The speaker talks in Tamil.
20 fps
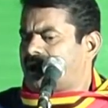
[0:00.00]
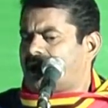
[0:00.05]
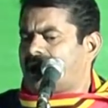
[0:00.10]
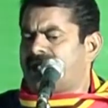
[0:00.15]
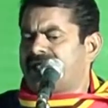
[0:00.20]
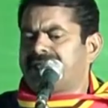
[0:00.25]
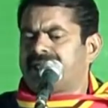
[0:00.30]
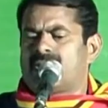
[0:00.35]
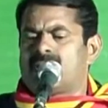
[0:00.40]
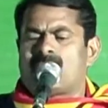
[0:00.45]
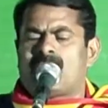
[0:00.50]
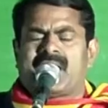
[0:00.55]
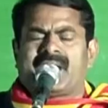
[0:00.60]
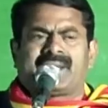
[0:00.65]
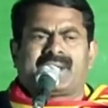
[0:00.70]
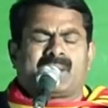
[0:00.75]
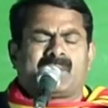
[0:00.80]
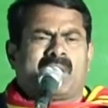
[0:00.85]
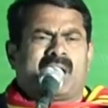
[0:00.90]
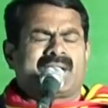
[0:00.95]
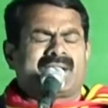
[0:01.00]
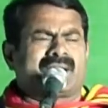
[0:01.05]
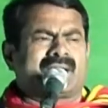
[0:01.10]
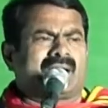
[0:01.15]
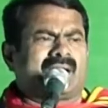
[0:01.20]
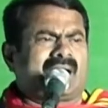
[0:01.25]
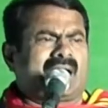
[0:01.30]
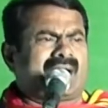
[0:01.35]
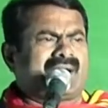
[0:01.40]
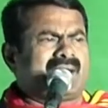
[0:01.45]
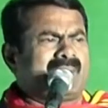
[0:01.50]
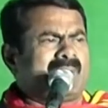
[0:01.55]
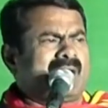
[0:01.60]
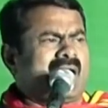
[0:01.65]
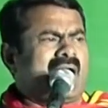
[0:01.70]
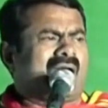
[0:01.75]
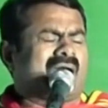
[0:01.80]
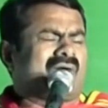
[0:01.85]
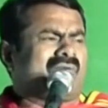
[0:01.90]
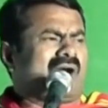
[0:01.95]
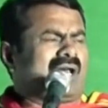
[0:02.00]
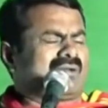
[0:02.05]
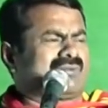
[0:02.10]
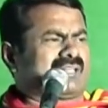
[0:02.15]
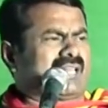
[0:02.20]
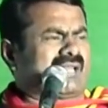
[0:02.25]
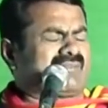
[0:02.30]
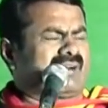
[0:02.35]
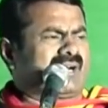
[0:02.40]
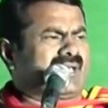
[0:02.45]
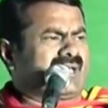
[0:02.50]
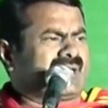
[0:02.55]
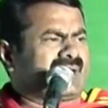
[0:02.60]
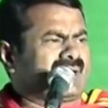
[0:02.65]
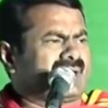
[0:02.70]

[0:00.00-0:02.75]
ஆயிரம் ஆயிரம் ஆண்டுகள் அடிமையாக வாழ்வதை விட